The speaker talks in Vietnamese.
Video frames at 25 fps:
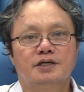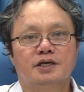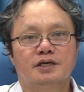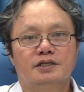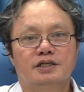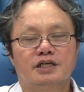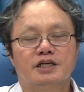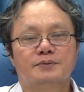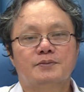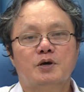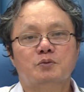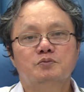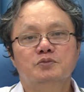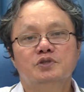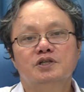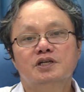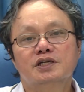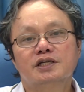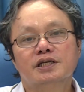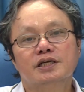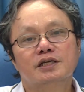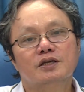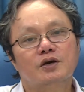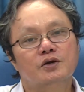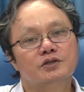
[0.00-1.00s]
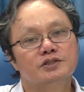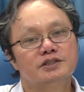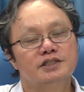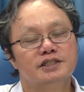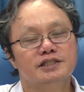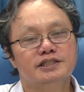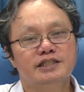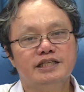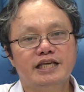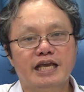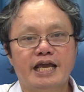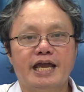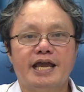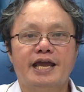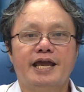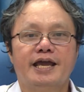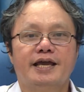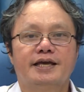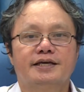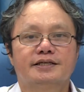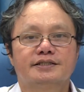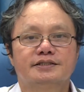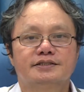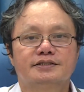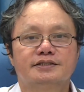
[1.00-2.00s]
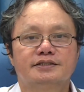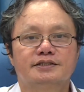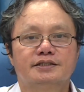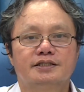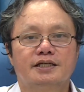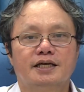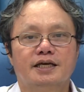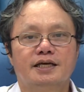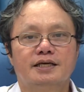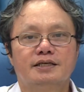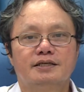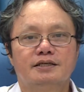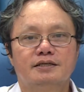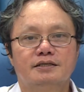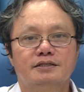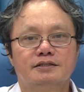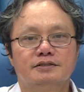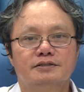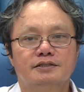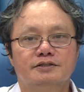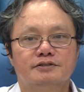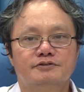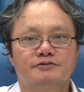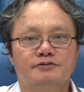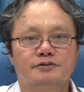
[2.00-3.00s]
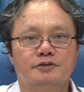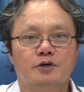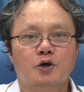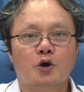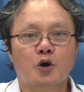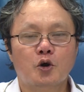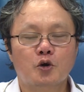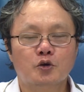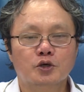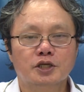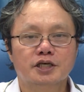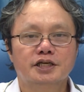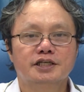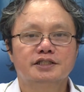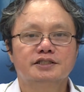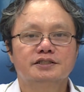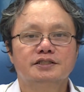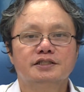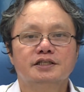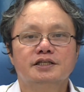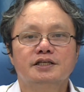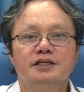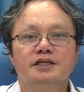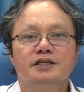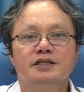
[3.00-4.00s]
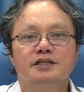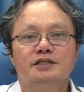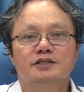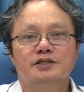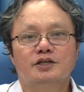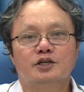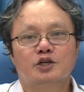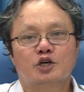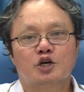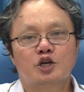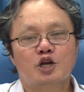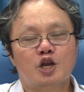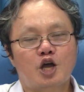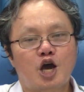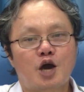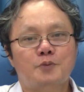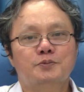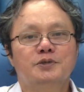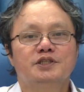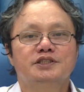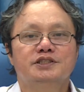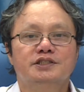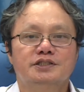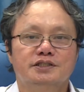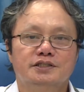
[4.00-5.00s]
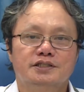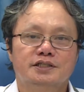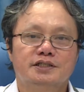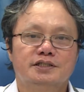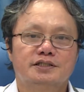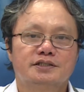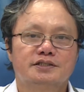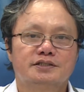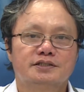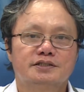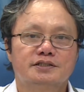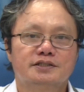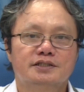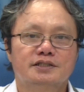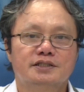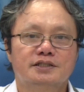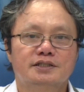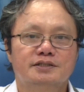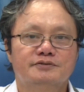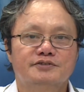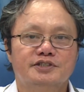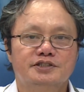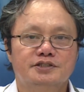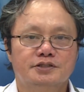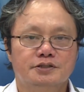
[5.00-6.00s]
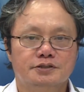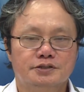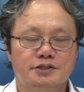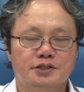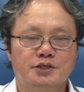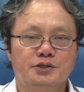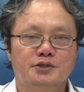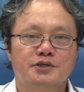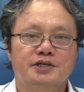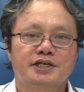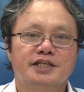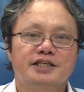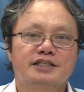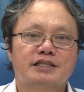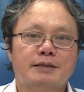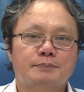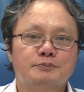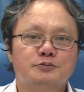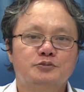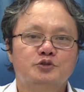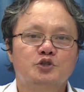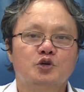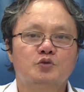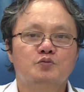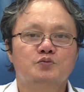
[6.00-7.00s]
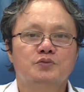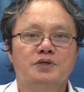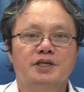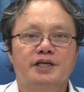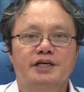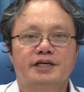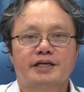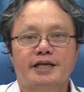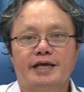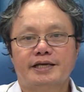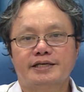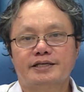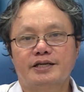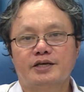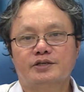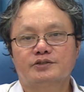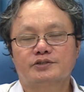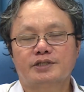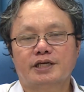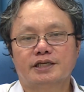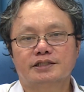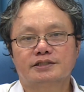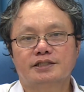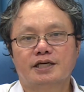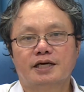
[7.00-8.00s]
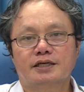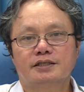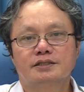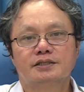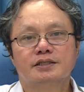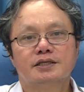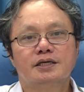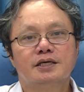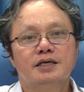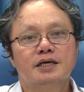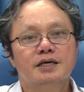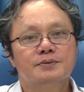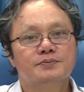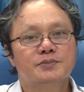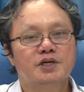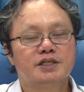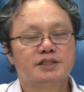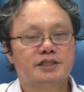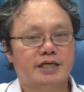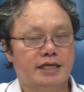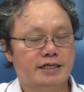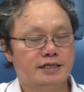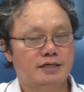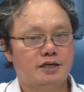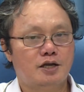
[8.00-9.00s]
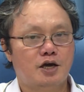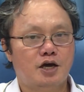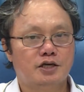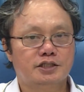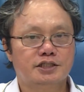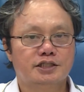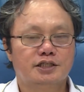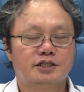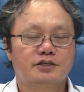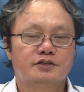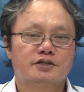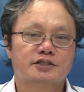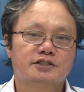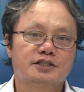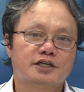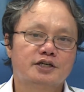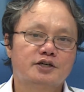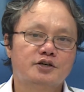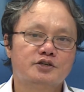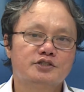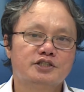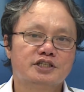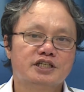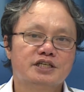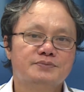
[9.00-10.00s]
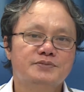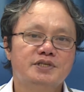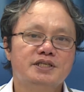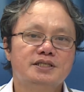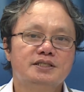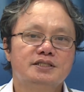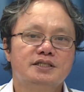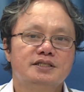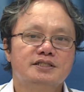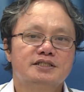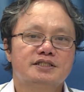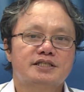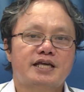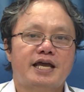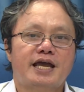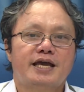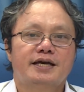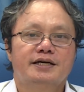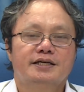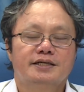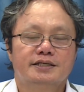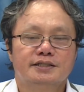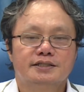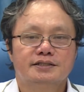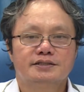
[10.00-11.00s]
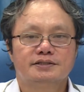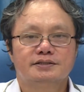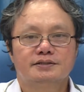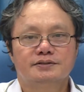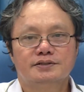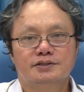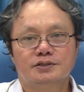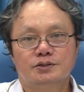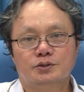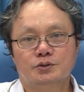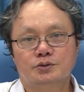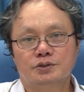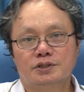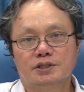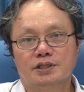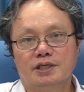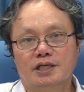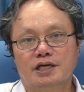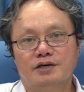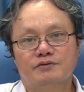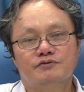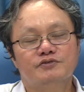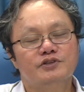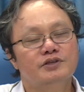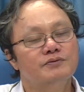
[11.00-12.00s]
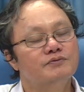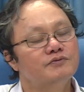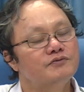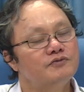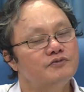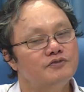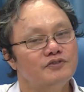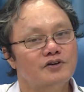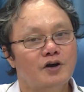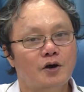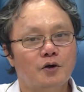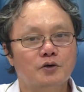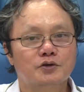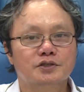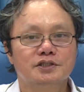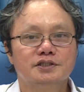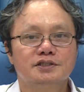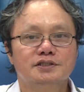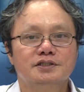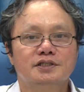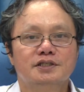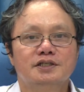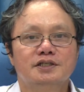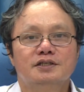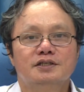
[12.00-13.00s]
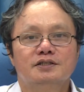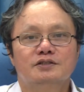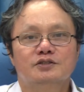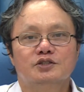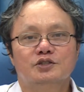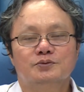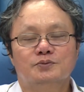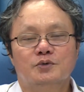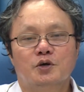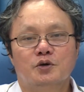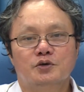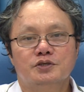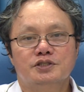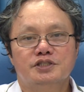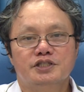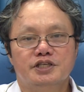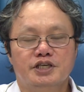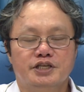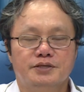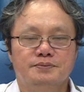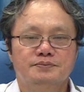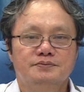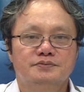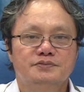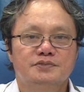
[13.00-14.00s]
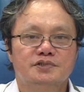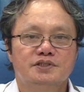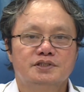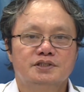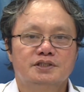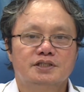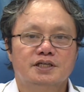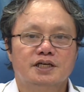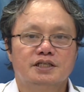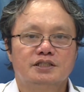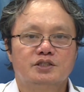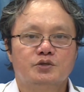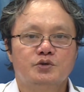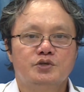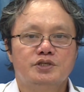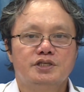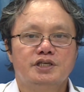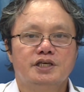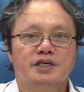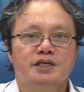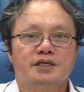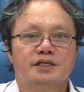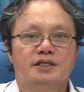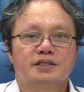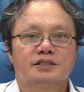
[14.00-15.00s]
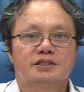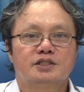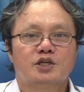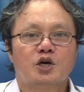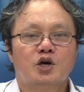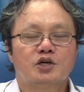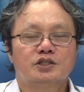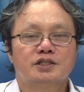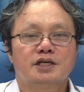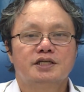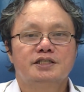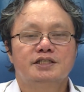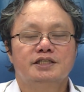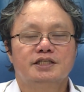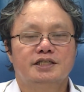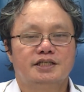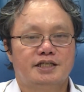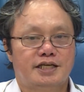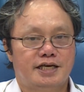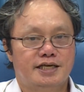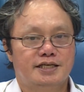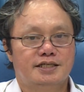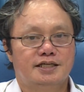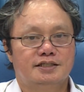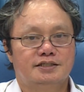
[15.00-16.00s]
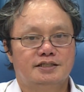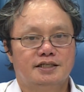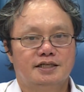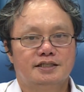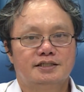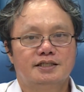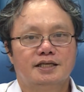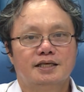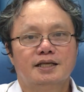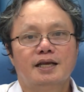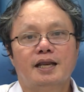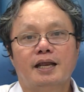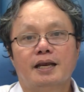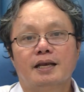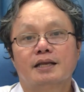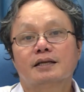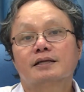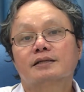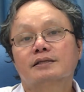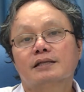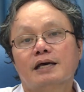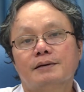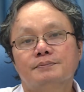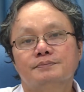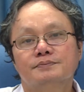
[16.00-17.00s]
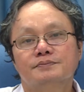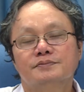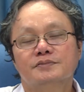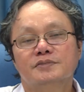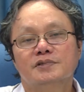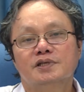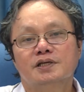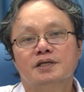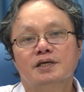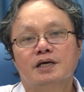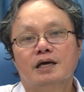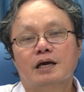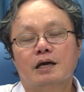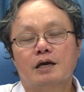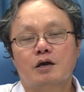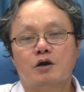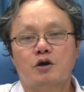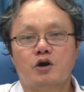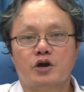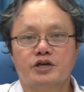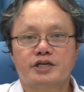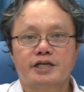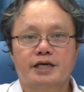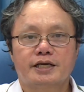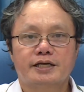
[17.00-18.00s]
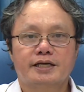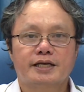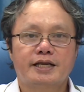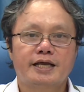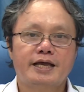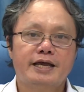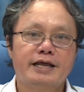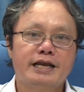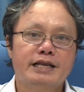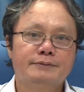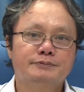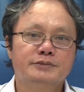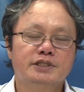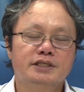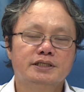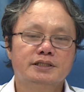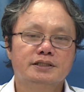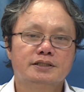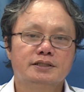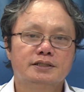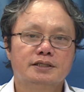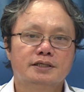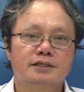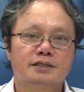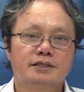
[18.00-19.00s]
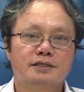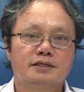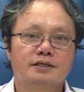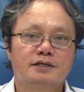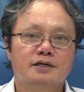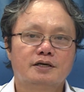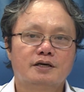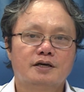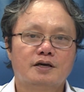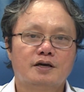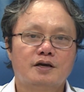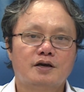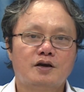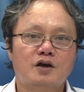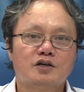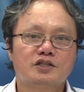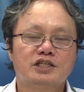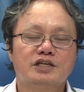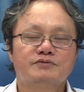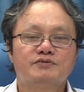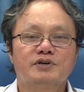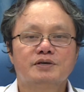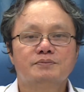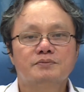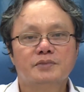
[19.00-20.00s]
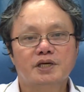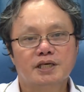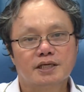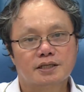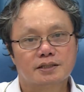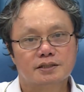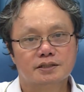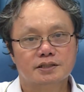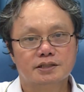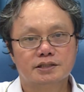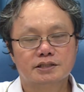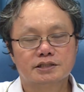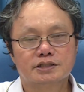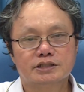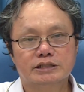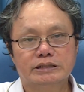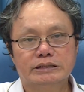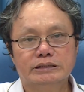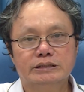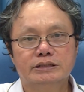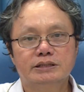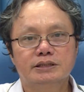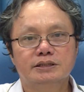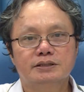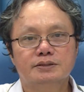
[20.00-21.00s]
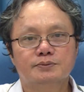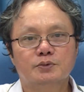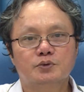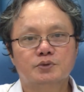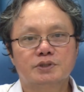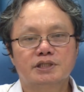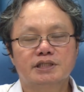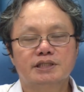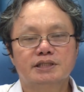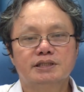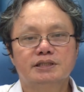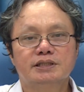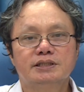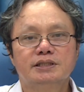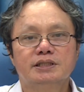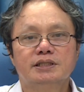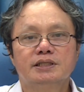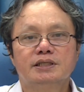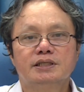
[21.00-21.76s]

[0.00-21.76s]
à, những bóng nước này nổi trên da à, nó hơi à, gồ lên rồi nó có lõm ở giữa à, và thường thường nó có thể tập trung là rải rác toàn thân bên cạnh đó thì nó có thể có những cái biến chứng xa hơn ví dụ như là viêm phổi rồi bội nhiễm à, tuy nhiên cho tới hiện nay thì cái tỷ lệ nó thấp Ờ, câu hỏi đặt ra là mình ờ, có thể phân biệt được giữa một cái